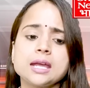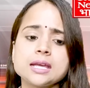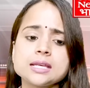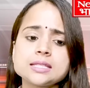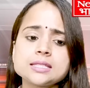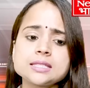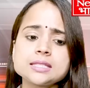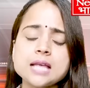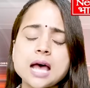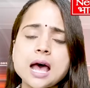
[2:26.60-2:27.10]
कि
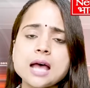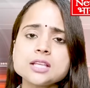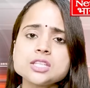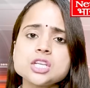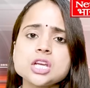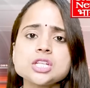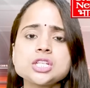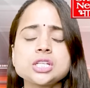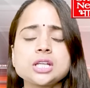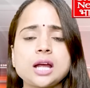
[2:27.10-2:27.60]

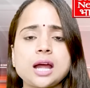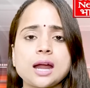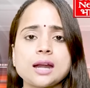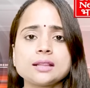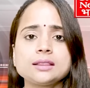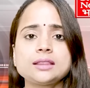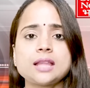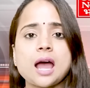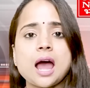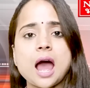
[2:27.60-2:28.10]
साजिश
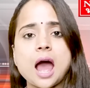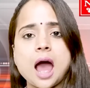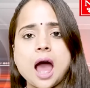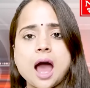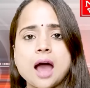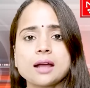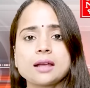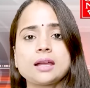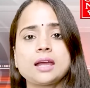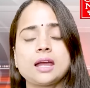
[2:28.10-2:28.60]
करता
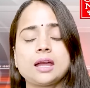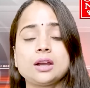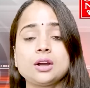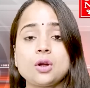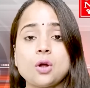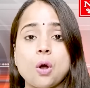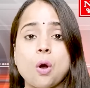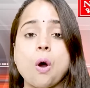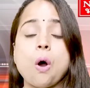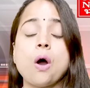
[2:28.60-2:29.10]
आखिर
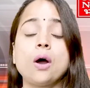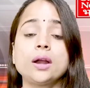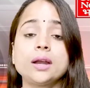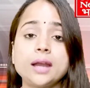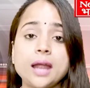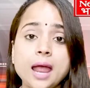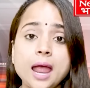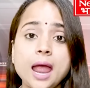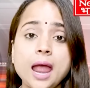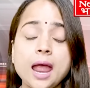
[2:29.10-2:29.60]
कौन
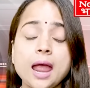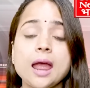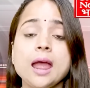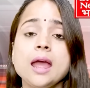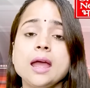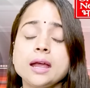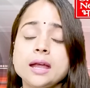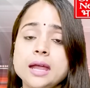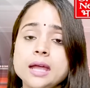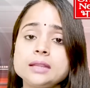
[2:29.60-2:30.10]
है
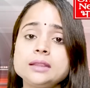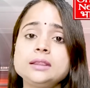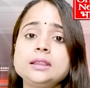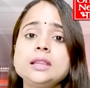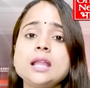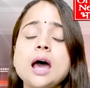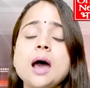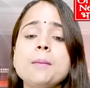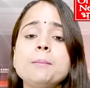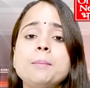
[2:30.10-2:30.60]

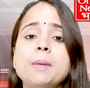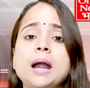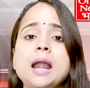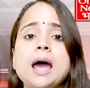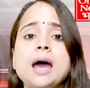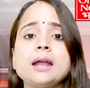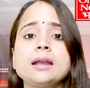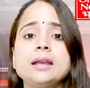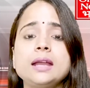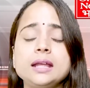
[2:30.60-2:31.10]
कितना
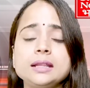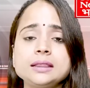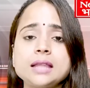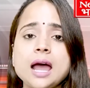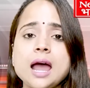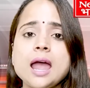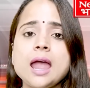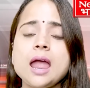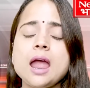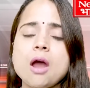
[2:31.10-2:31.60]
बड़ा नेता
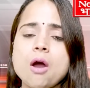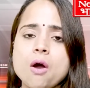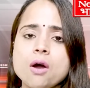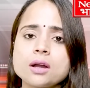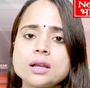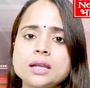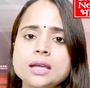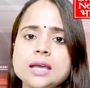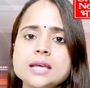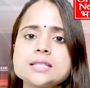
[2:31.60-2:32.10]
है
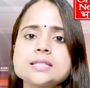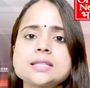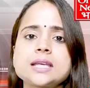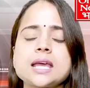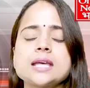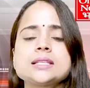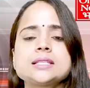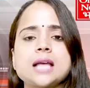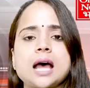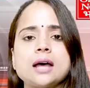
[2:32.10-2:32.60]
और
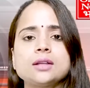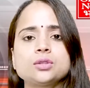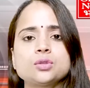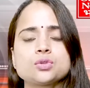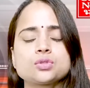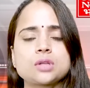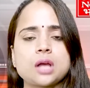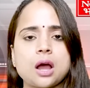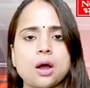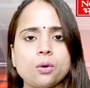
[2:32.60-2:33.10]
किसके साथ
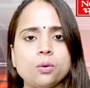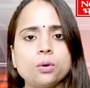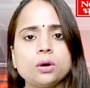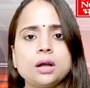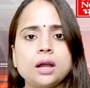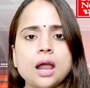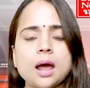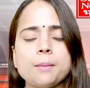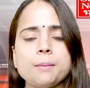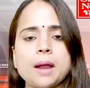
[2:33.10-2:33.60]
उसका
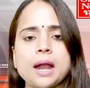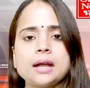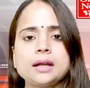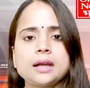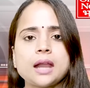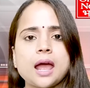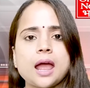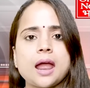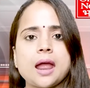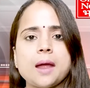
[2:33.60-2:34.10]
उठना
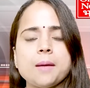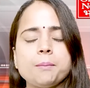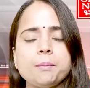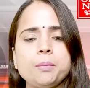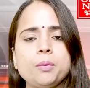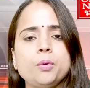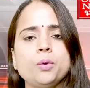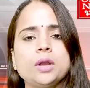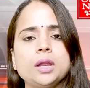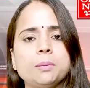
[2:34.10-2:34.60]
बैठना है
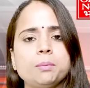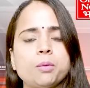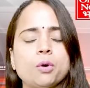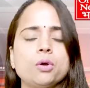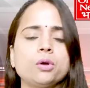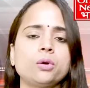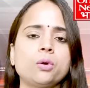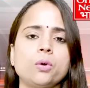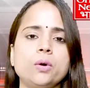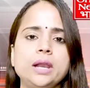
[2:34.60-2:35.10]
पूरी
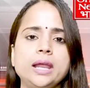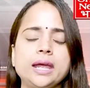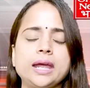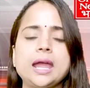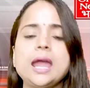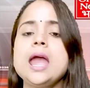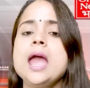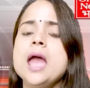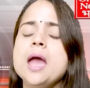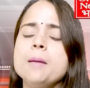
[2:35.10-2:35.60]
पोल
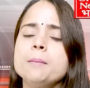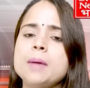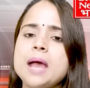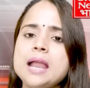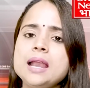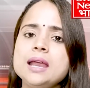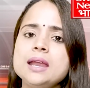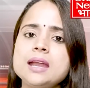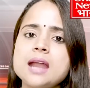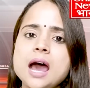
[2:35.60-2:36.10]
खोलेंगे
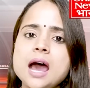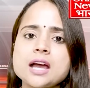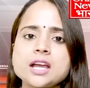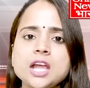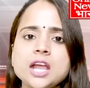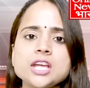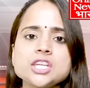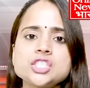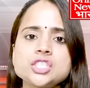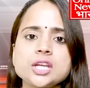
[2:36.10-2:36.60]
पहले
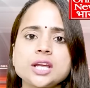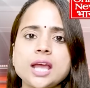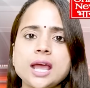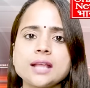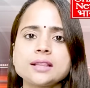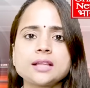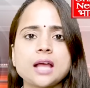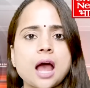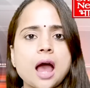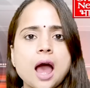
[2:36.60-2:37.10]
राकेश
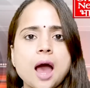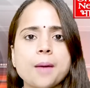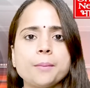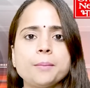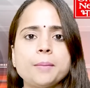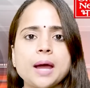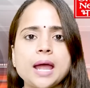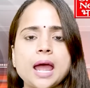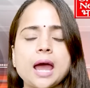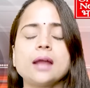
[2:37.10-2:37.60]
टिकैत का
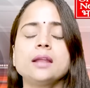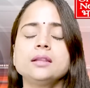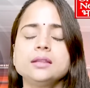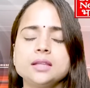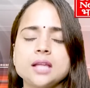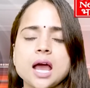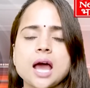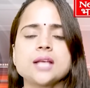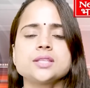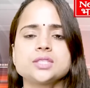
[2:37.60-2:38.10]
आप बयान
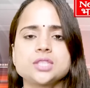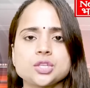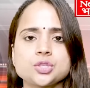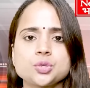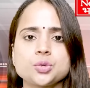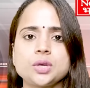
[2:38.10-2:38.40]
ध्यान से